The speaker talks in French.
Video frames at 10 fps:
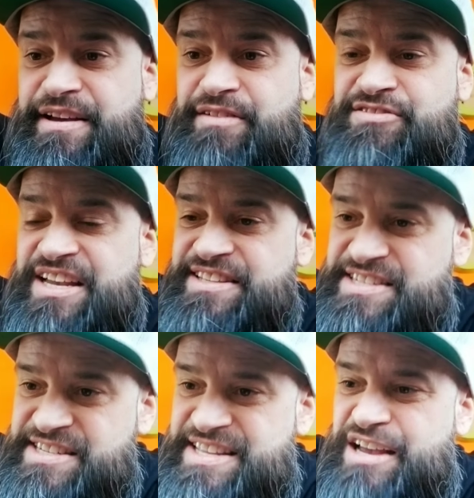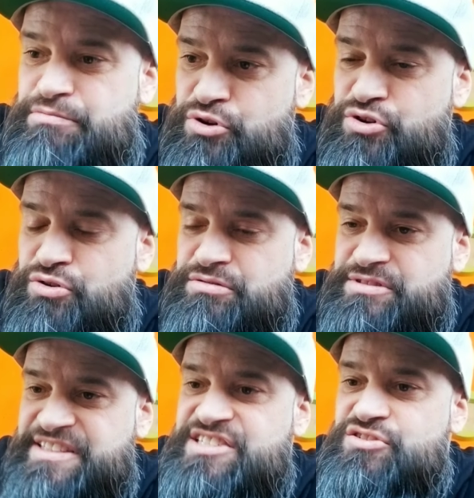Vous avez décidé avec Melon.
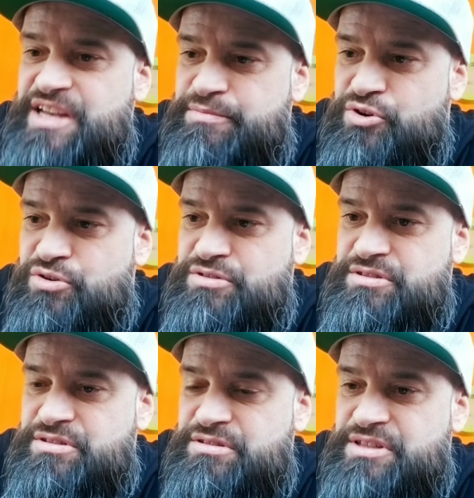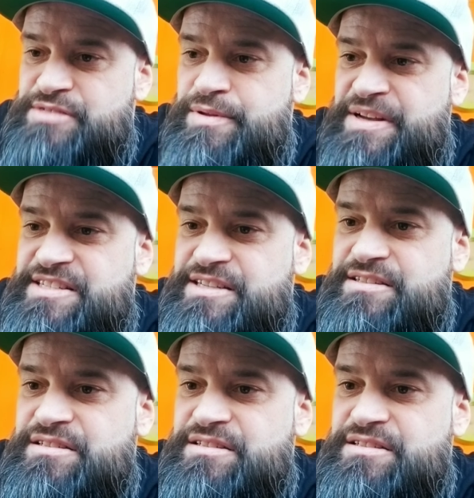Tu as discuté avec Melon la semaine passée